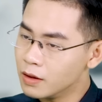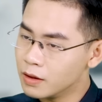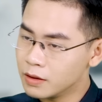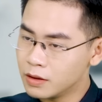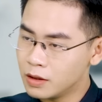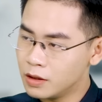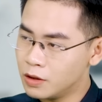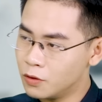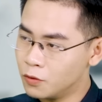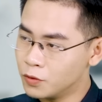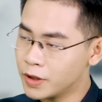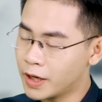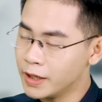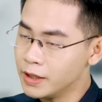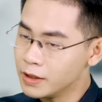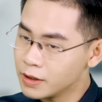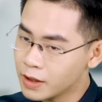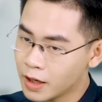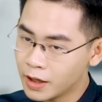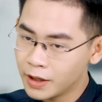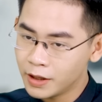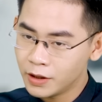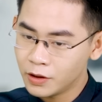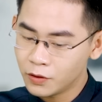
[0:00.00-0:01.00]
là nhiều trái
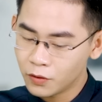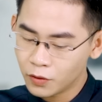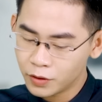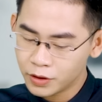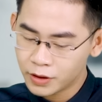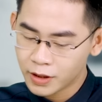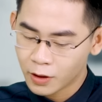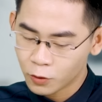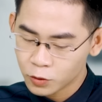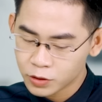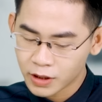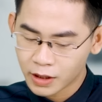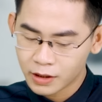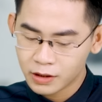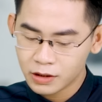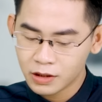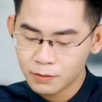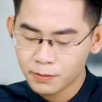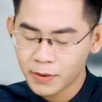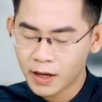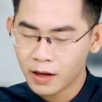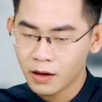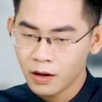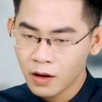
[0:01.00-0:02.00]
cây rồi rau xanh
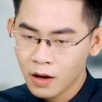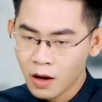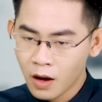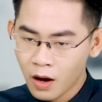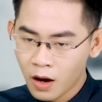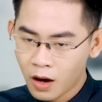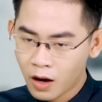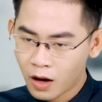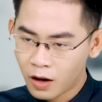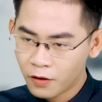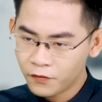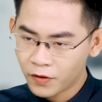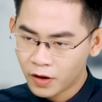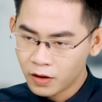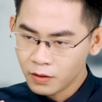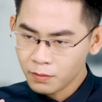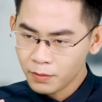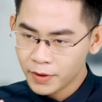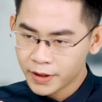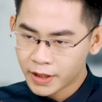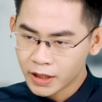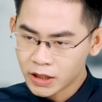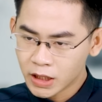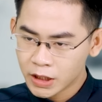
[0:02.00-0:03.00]
nhưng mà họ
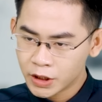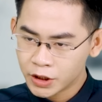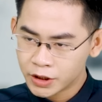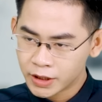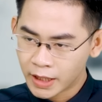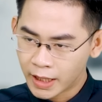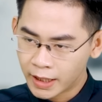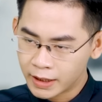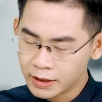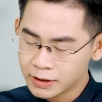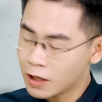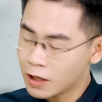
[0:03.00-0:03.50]
vẫn bị cái tình trạng